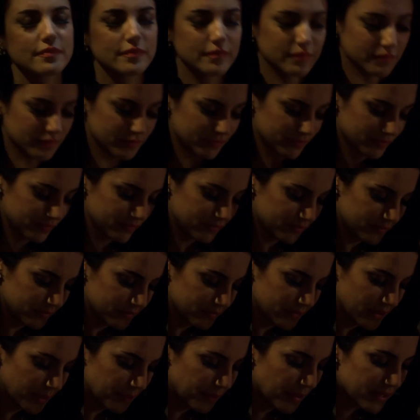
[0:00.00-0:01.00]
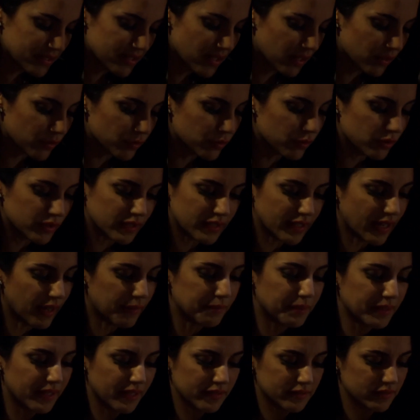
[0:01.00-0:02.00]
مالك يا درة بس ارجوكي
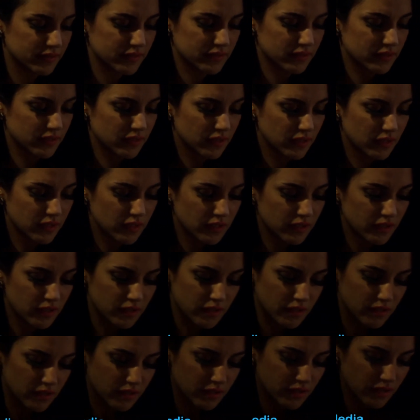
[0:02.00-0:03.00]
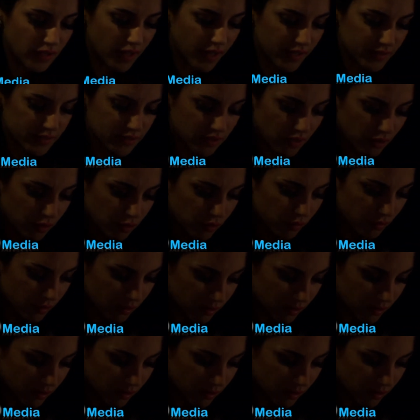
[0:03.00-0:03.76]
لا بجد عايزه اخرج